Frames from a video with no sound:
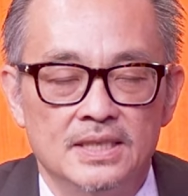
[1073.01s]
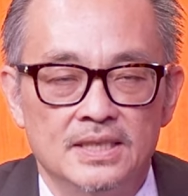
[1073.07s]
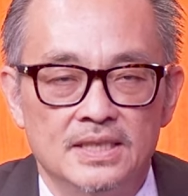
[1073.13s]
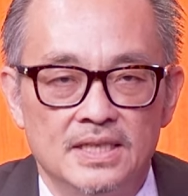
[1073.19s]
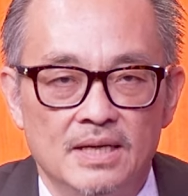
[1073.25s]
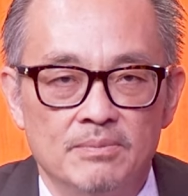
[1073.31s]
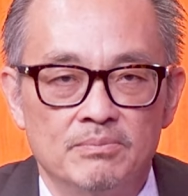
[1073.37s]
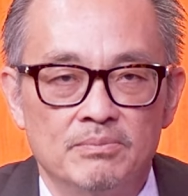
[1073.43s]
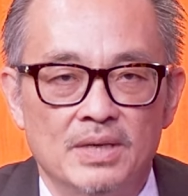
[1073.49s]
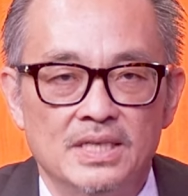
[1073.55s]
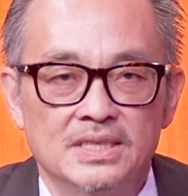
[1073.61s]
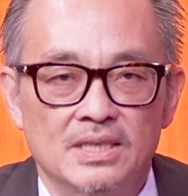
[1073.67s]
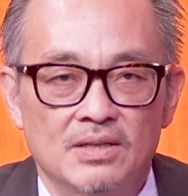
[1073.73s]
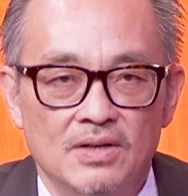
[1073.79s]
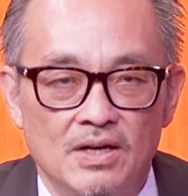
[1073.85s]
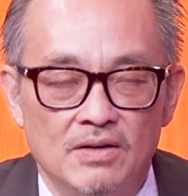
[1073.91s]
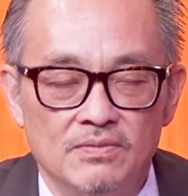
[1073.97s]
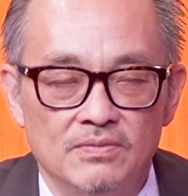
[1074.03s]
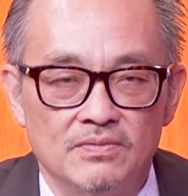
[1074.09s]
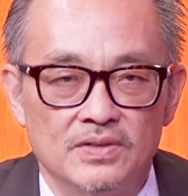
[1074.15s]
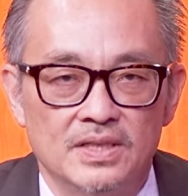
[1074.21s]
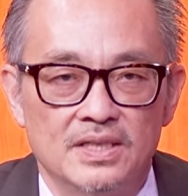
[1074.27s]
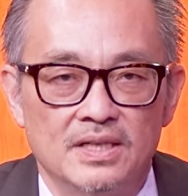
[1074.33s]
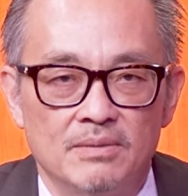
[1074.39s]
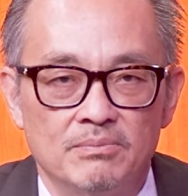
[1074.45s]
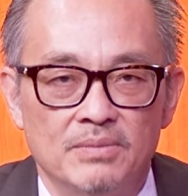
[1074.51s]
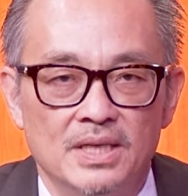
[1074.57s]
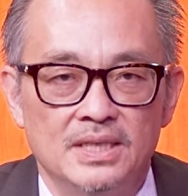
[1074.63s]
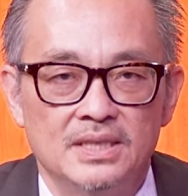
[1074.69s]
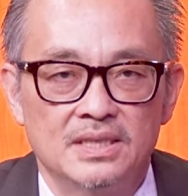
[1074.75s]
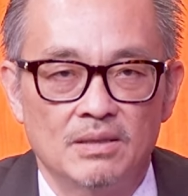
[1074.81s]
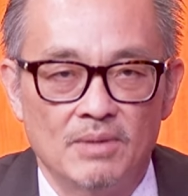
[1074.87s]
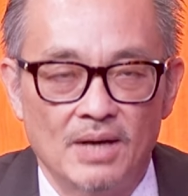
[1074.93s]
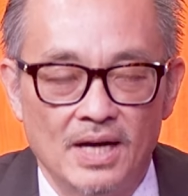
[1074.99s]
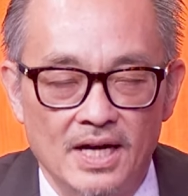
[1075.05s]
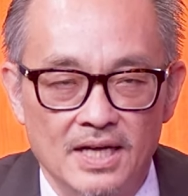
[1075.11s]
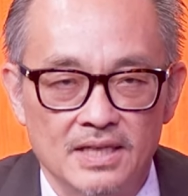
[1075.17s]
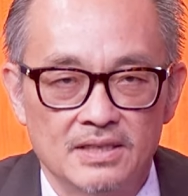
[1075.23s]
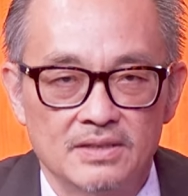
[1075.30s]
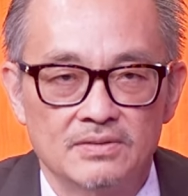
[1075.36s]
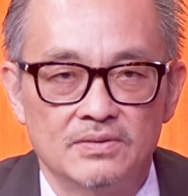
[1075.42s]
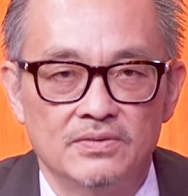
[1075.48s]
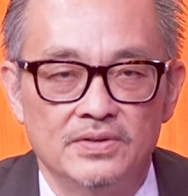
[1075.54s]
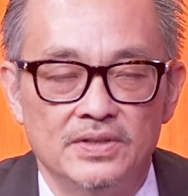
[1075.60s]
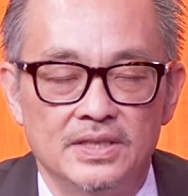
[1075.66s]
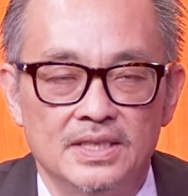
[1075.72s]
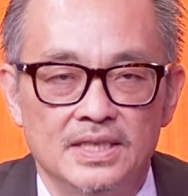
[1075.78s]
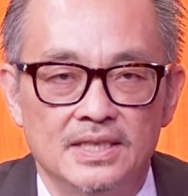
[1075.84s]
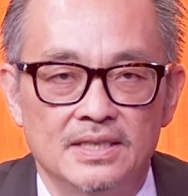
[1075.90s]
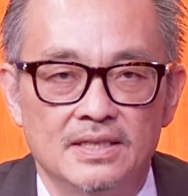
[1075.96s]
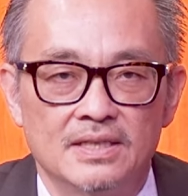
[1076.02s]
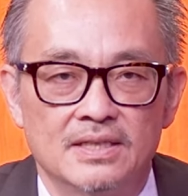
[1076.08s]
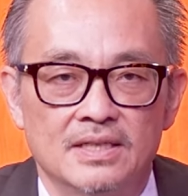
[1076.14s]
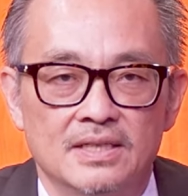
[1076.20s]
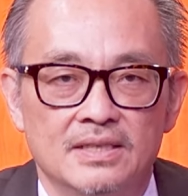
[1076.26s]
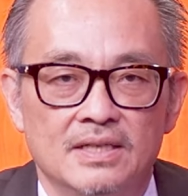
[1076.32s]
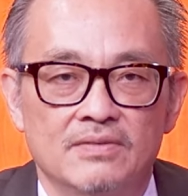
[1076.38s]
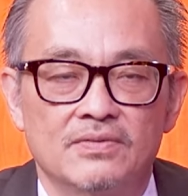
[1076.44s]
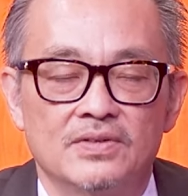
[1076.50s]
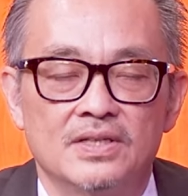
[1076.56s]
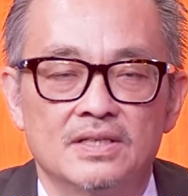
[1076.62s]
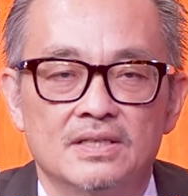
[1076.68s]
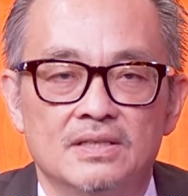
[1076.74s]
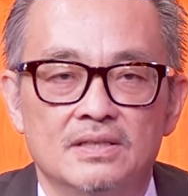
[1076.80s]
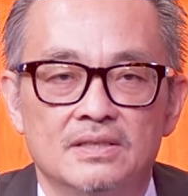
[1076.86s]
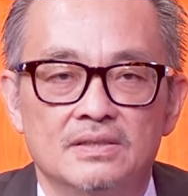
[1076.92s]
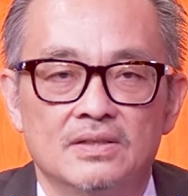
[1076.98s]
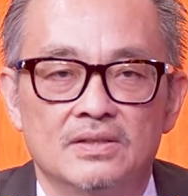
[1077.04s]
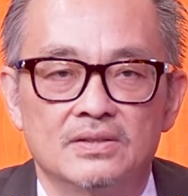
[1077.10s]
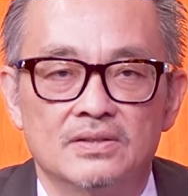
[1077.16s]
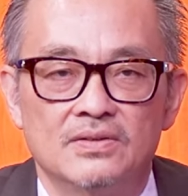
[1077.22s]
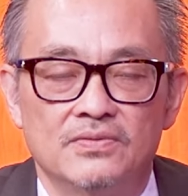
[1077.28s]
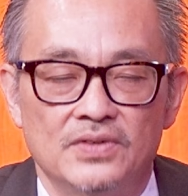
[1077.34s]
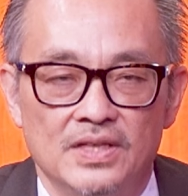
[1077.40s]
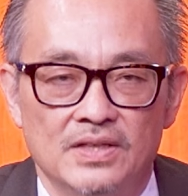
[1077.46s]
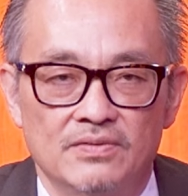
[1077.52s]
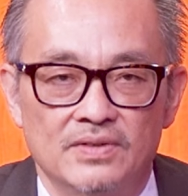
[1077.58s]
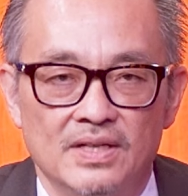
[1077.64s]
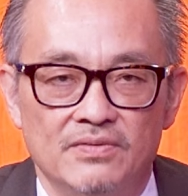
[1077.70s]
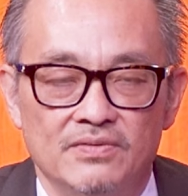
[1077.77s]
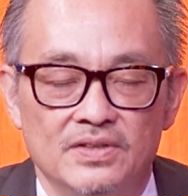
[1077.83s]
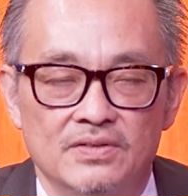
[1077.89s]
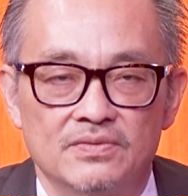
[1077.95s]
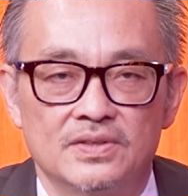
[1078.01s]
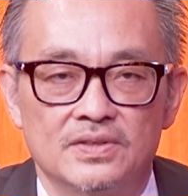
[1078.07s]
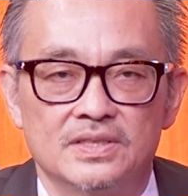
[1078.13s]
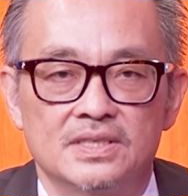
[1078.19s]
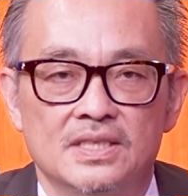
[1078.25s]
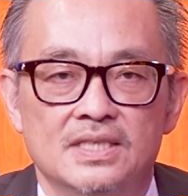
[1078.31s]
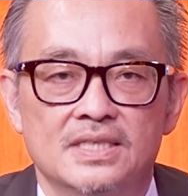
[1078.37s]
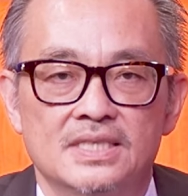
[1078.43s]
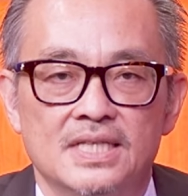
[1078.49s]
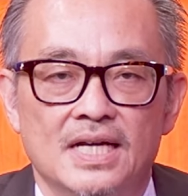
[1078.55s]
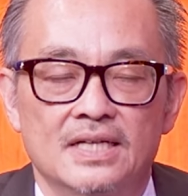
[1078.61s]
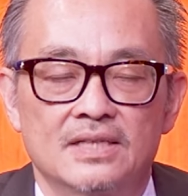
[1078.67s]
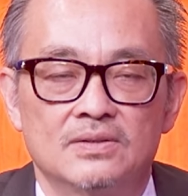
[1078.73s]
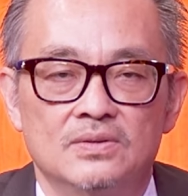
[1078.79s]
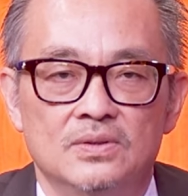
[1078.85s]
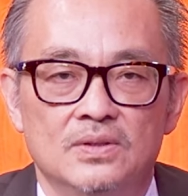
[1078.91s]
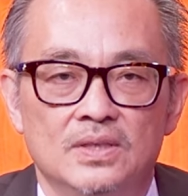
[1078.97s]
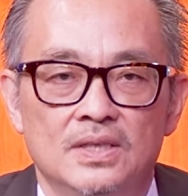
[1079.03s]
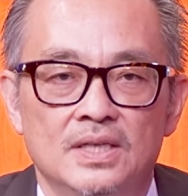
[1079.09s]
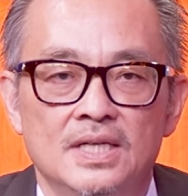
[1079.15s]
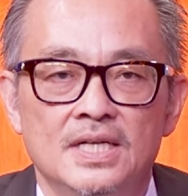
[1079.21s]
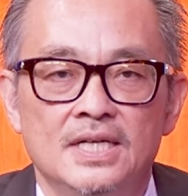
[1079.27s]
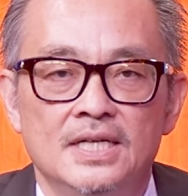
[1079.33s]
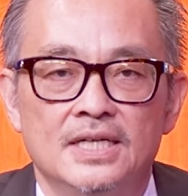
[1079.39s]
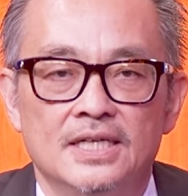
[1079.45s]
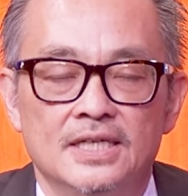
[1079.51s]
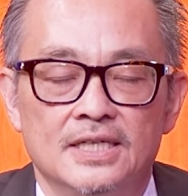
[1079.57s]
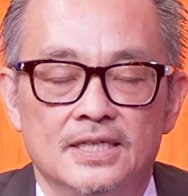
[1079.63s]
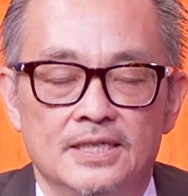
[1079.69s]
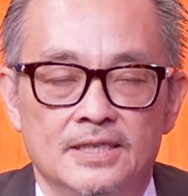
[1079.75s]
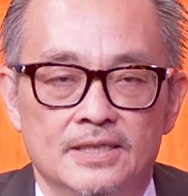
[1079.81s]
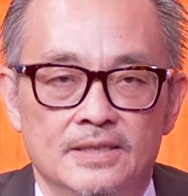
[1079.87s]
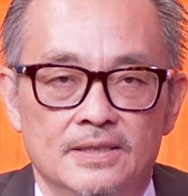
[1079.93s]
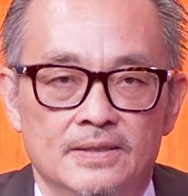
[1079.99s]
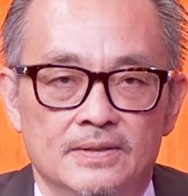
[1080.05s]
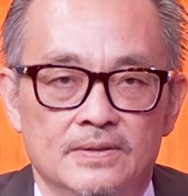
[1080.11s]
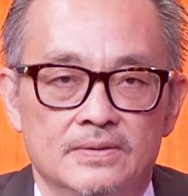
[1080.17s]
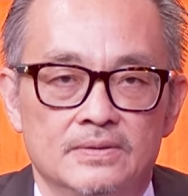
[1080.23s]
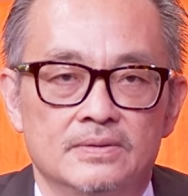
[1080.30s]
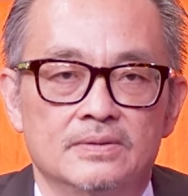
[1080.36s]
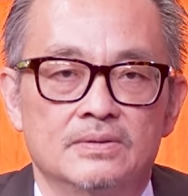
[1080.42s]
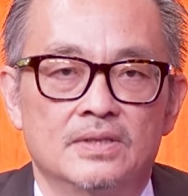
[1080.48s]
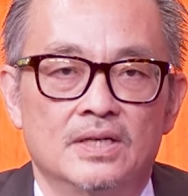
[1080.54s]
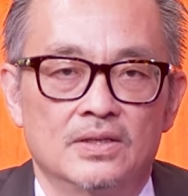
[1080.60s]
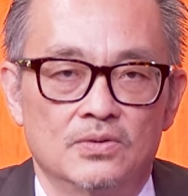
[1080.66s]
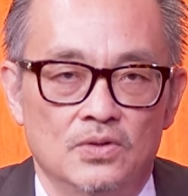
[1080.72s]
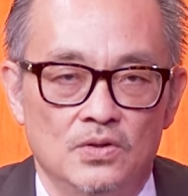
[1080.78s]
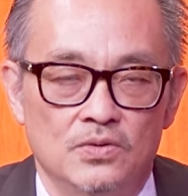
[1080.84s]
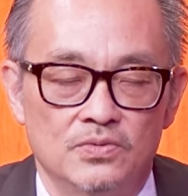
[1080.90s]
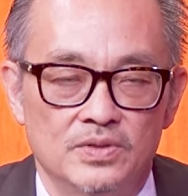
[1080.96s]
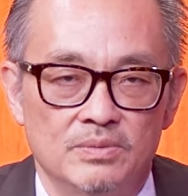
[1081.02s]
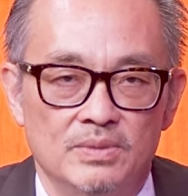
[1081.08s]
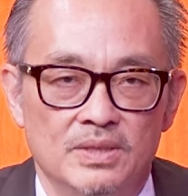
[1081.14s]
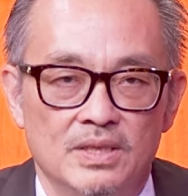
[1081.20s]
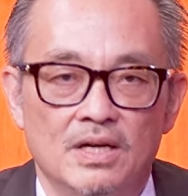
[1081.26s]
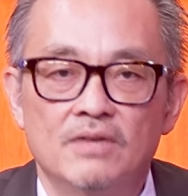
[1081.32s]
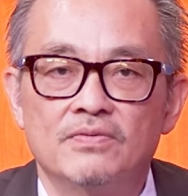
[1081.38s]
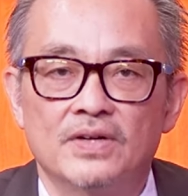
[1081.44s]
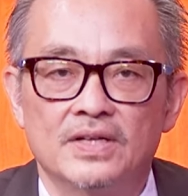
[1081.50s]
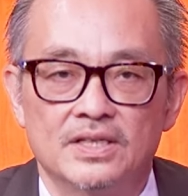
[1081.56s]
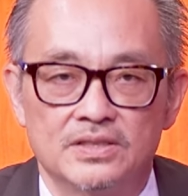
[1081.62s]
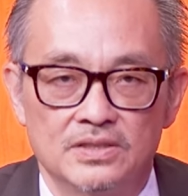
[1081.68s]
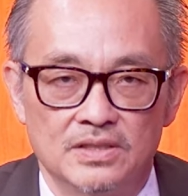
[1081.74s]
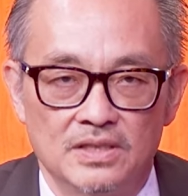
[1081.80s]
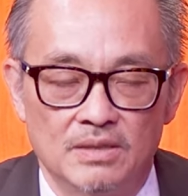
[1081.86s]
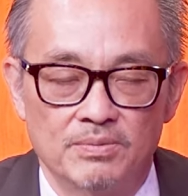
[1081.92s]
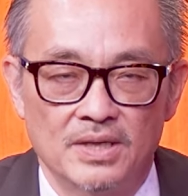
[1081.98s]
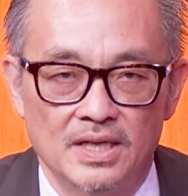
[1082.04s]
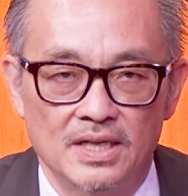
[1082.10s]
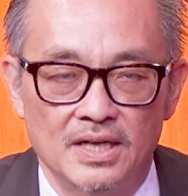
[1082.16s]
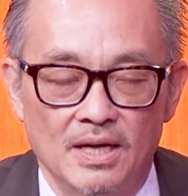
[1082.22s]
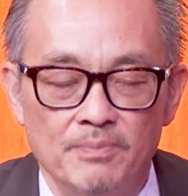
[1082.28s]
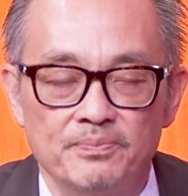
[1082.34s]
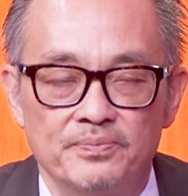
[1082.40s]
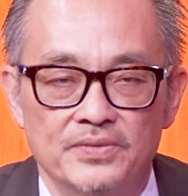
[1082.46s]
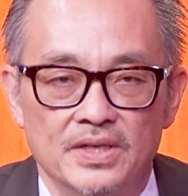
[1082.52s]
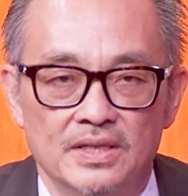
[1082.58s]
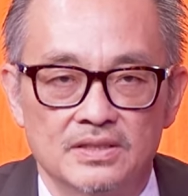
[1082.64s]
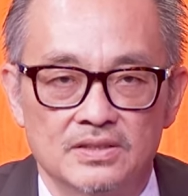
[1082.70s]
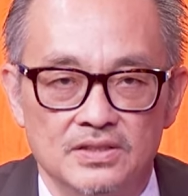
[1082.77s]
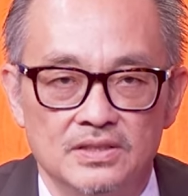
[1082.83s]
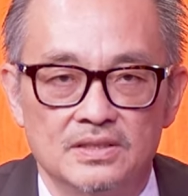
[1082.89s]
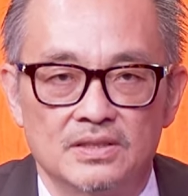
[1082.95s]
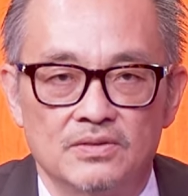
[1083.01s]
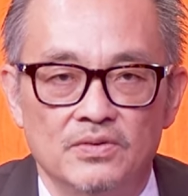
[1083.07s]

5760 và 5763 quý vị ghi đó là nhân viên ờ, nói tiếng Việt và làm việc với sở cảnh sát của uh, Grand Grove nhưng mà đó không phải là trường hợp khẩn cấp khẩn trương thì